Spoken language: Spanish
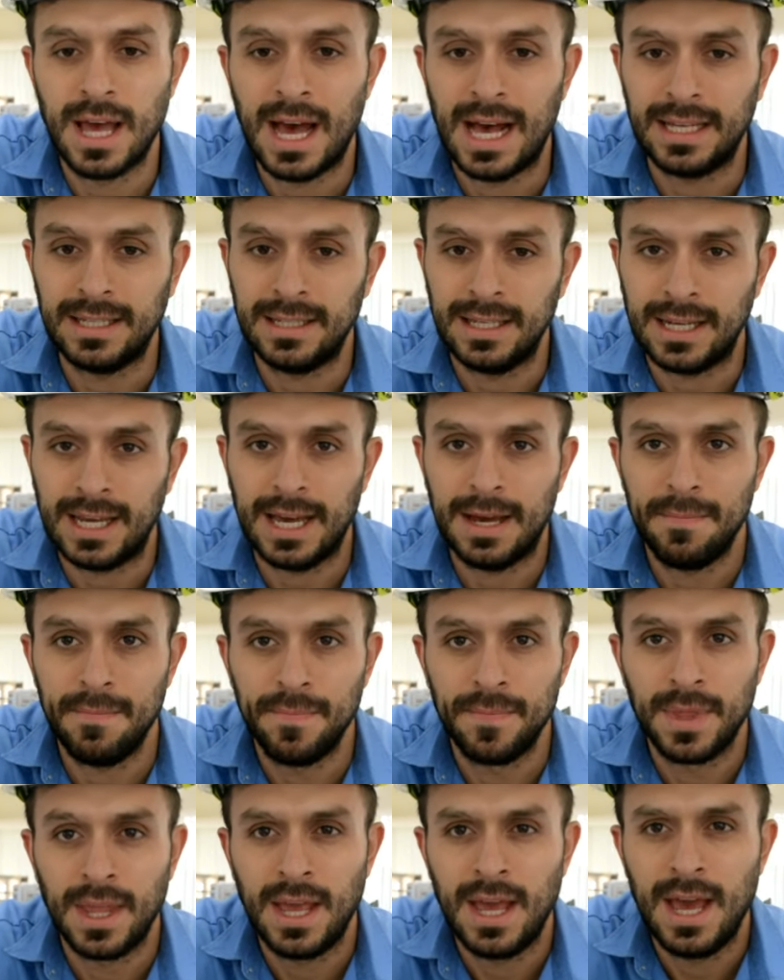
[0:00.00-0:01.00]
Así que
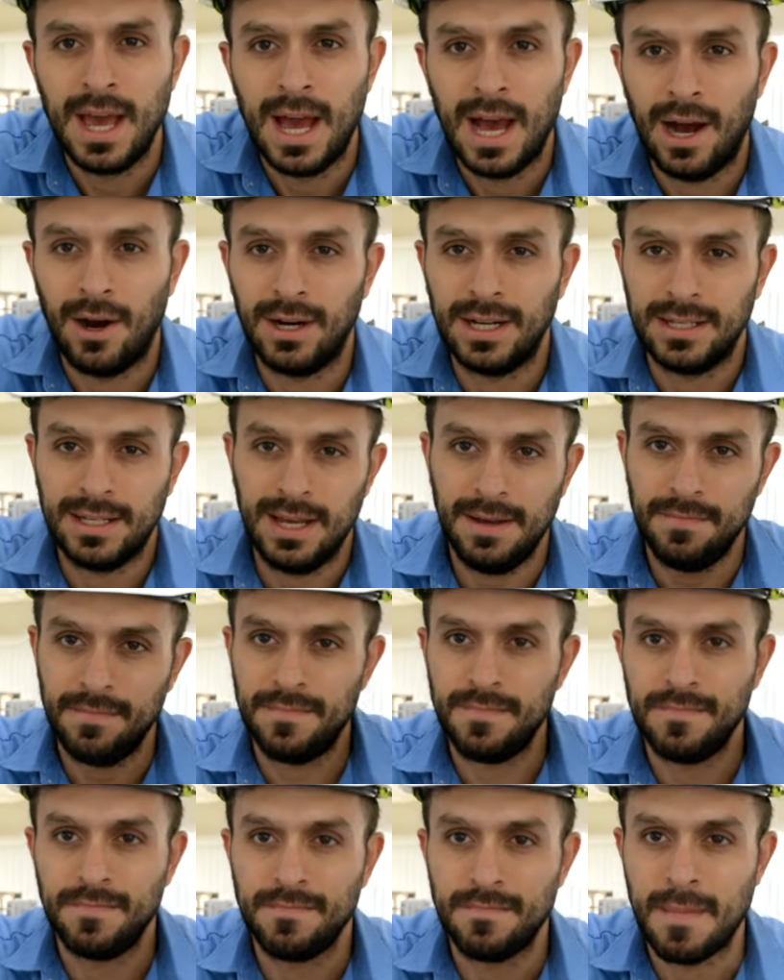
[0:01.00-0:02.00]
ahora sí,
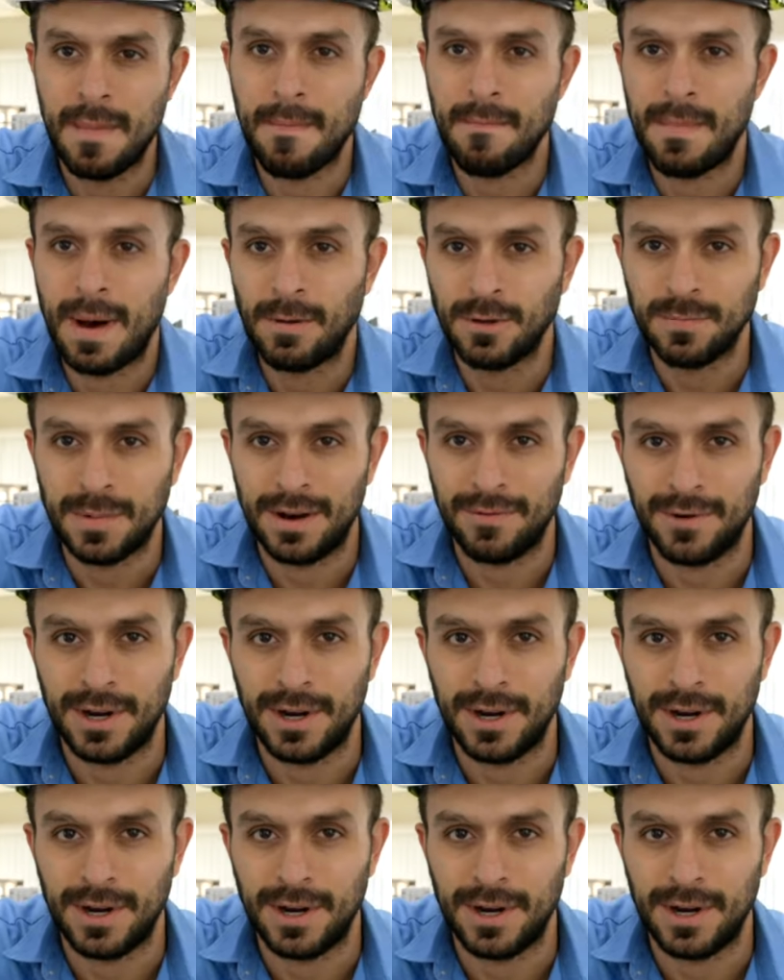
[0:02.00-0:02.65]
vamos para